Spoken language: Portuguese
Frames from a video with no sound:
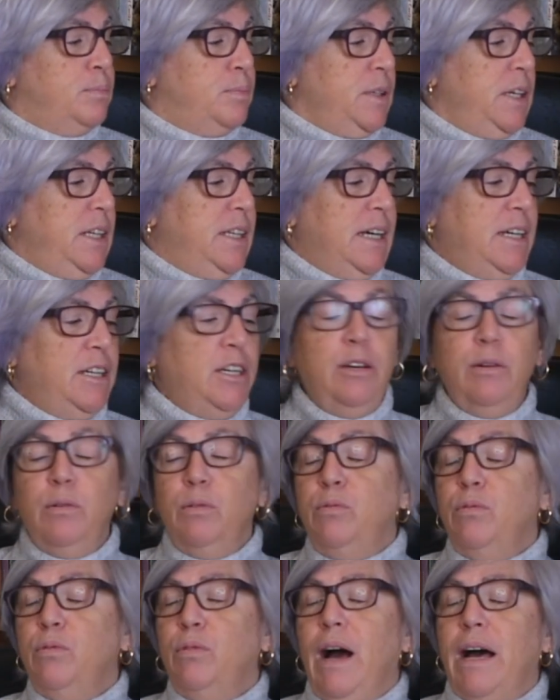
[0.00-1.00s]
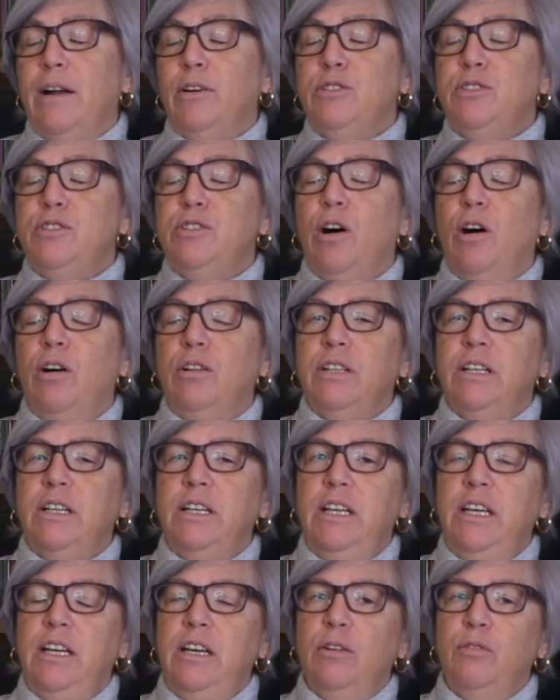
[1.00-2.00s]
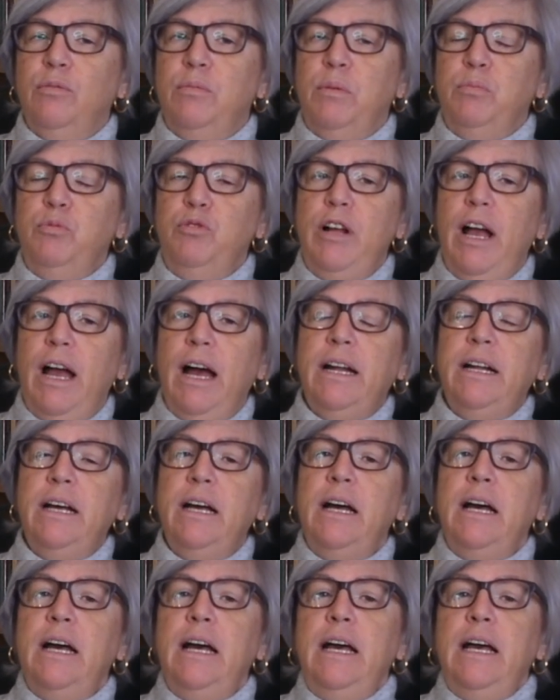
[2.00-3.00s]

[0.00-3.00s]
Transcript: e daí Um Lugar ao Sol e Uma Mulher.